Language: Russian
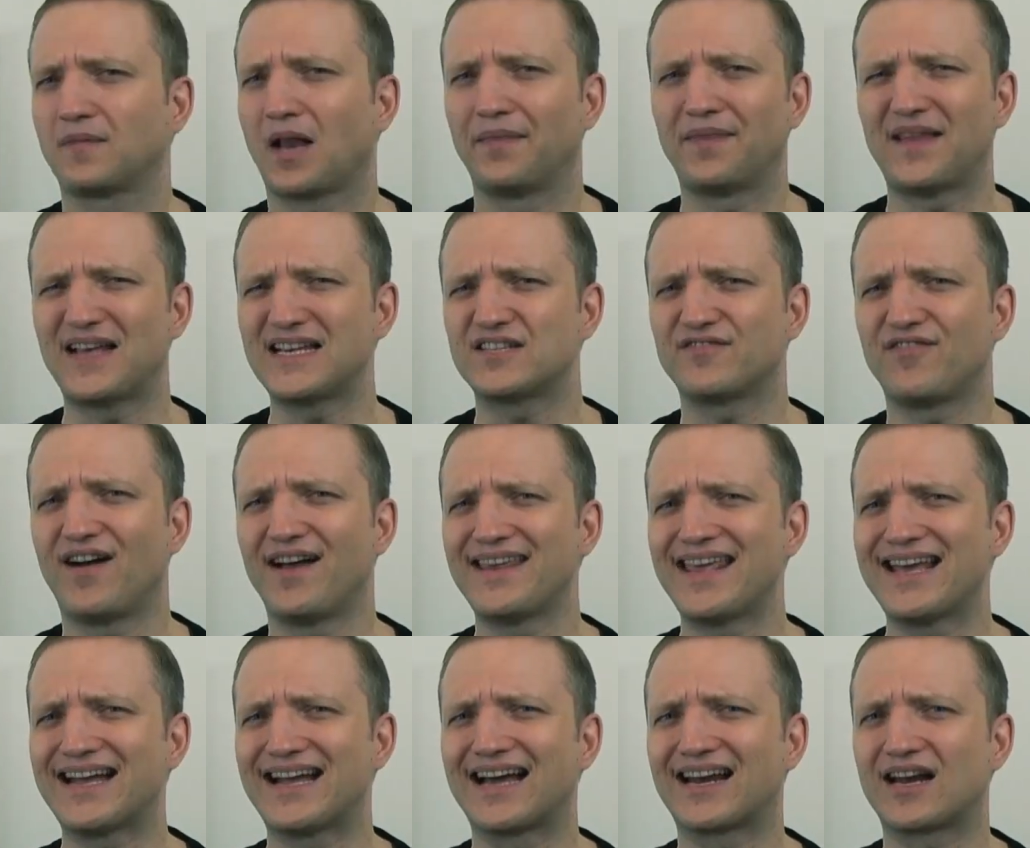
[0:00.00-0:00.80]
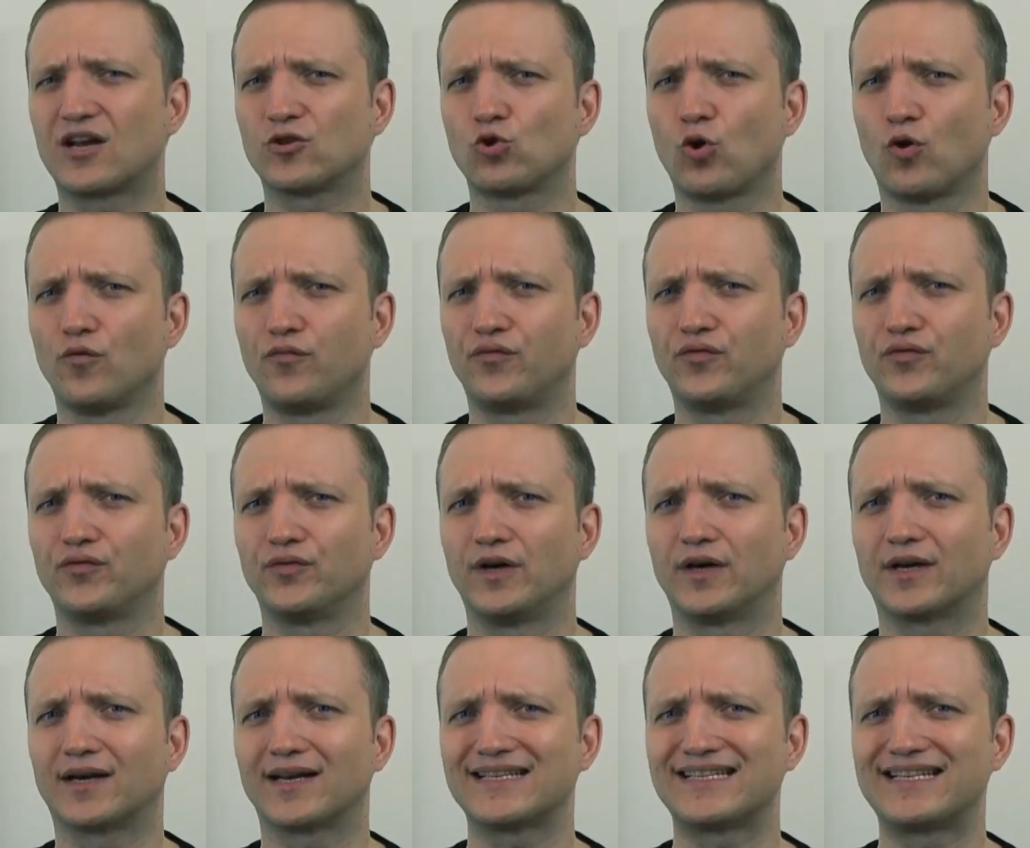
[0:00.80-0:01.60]
Названия городов
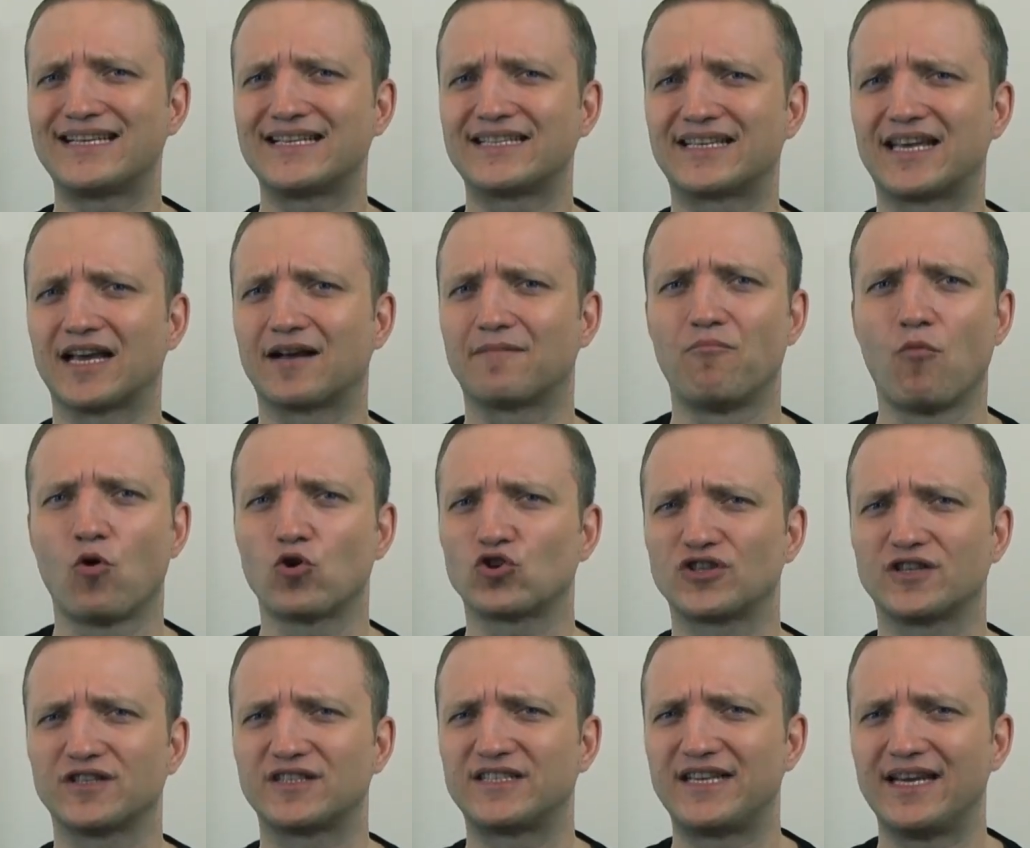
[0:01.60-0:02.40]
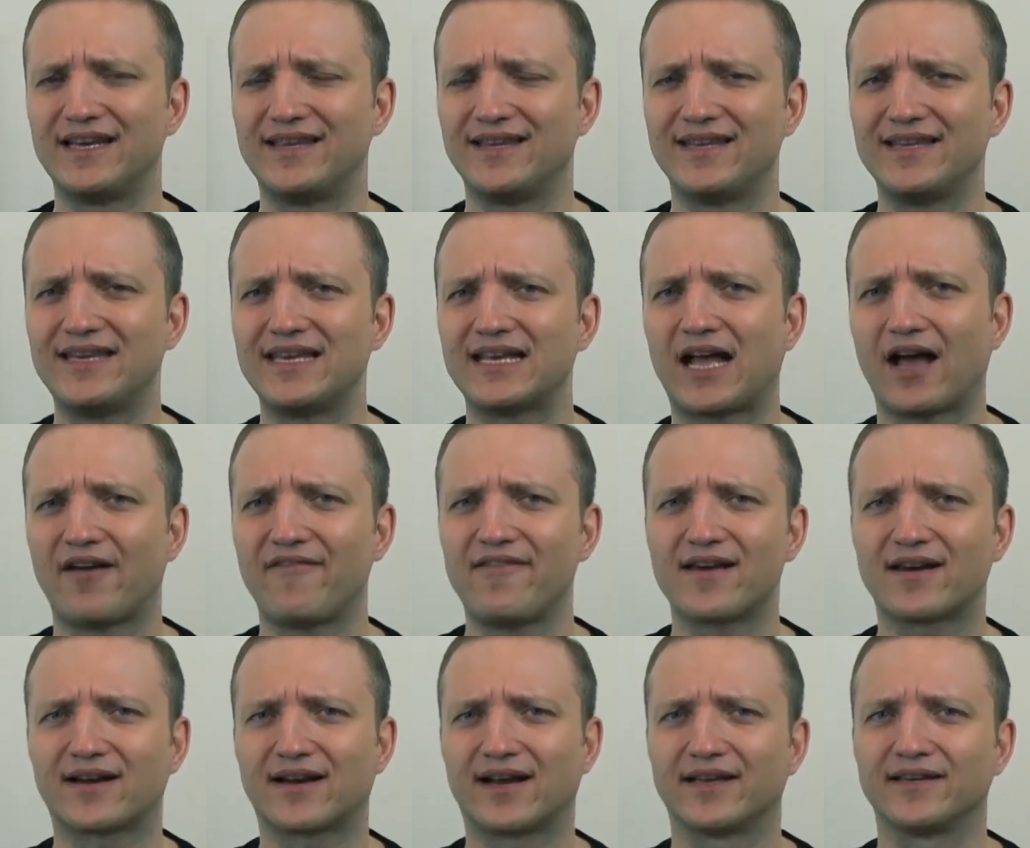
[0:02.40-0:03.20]
российских можно сильно не
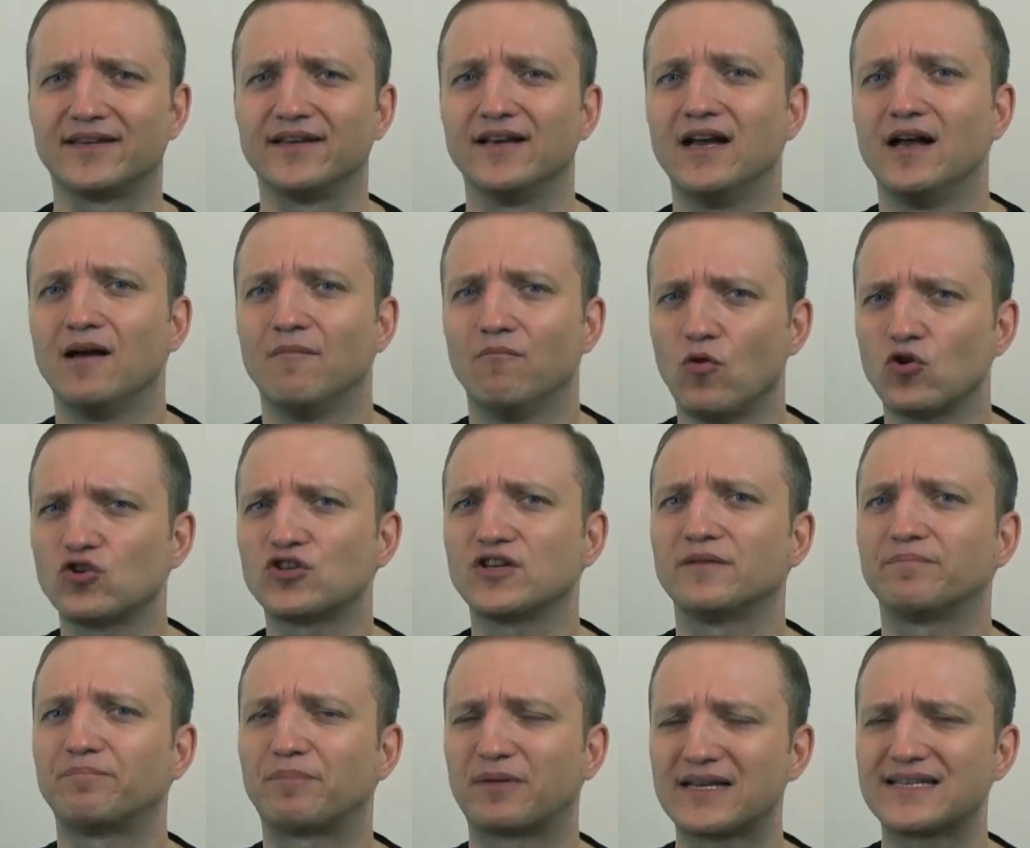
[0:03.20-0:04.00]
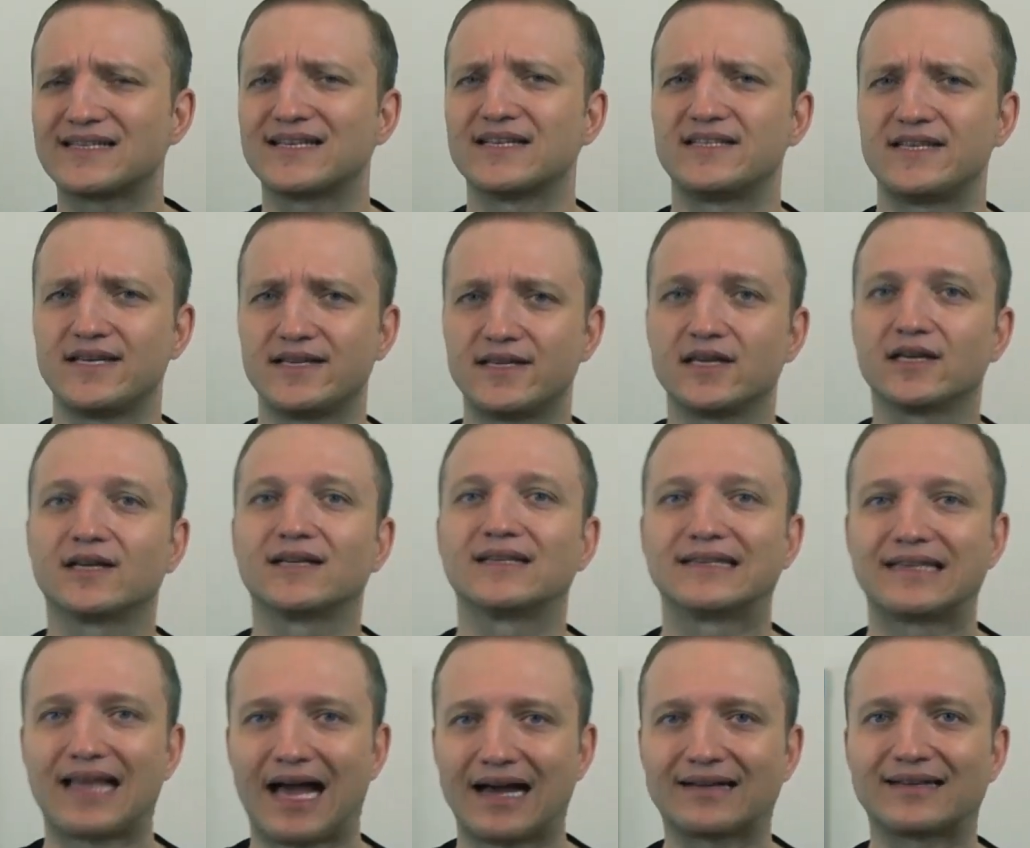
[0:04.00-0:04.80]
коверкать, можно произносить
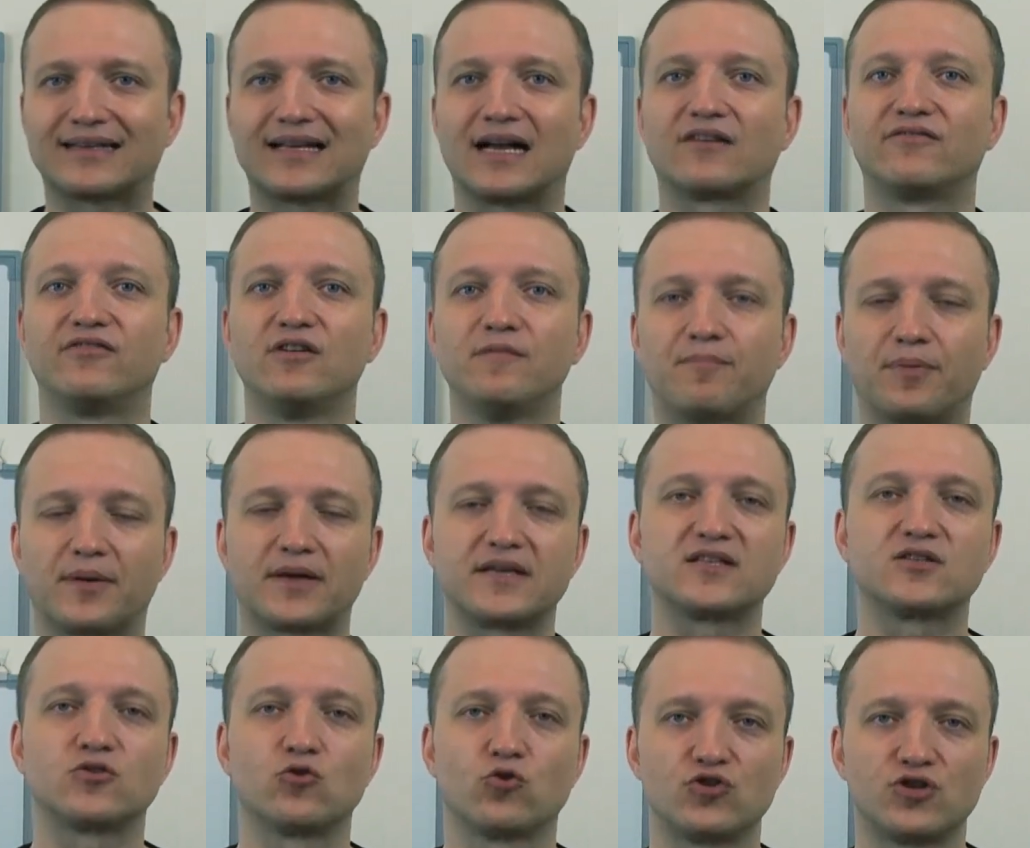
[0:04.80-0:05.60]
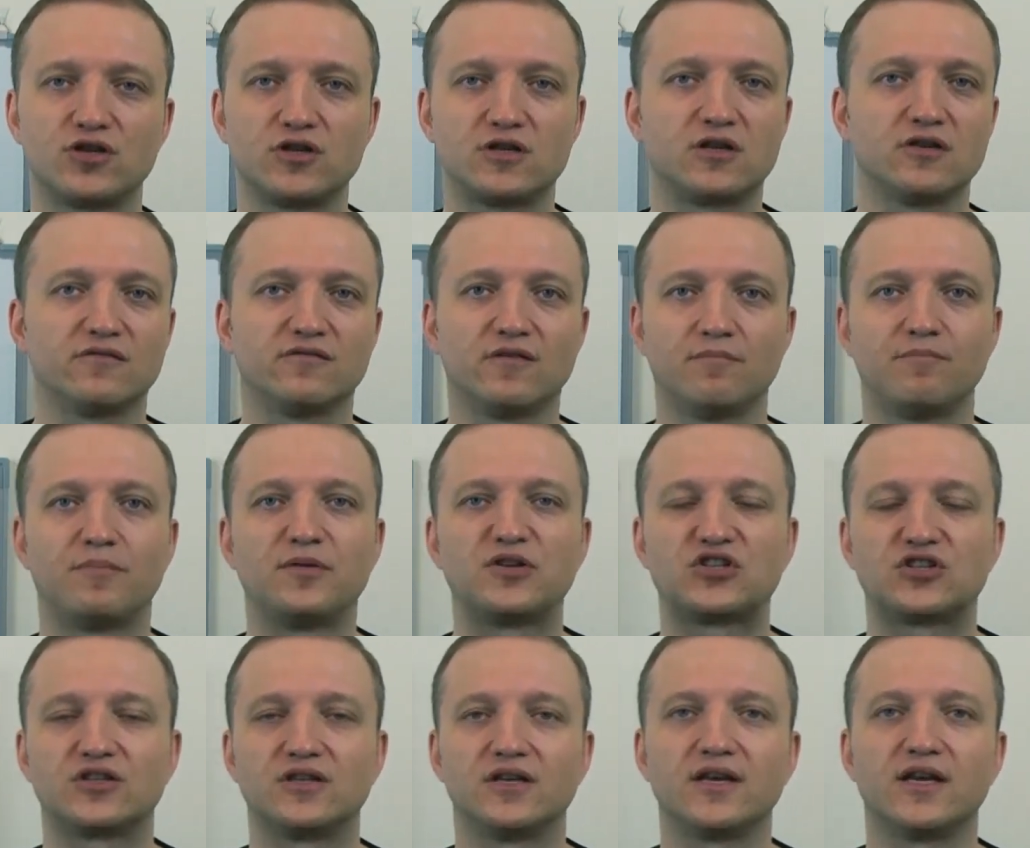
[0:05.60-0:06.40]
их так, как вы произносите в
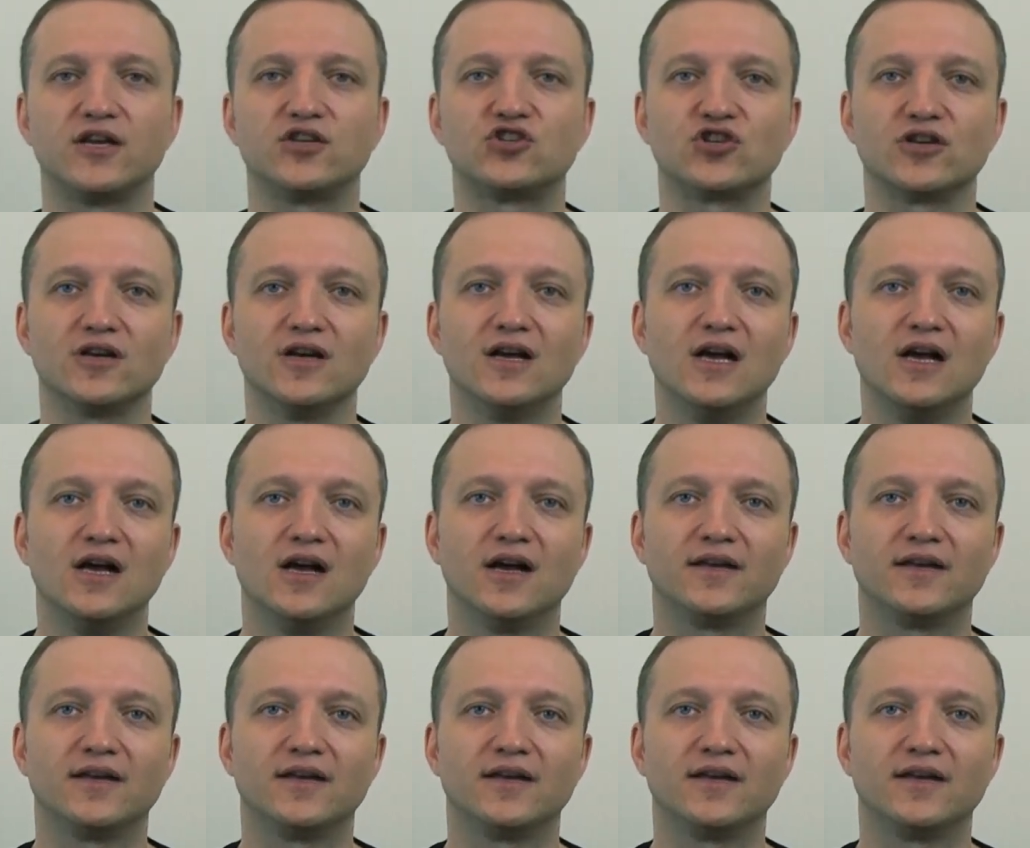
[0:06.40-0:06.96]
обычной речи.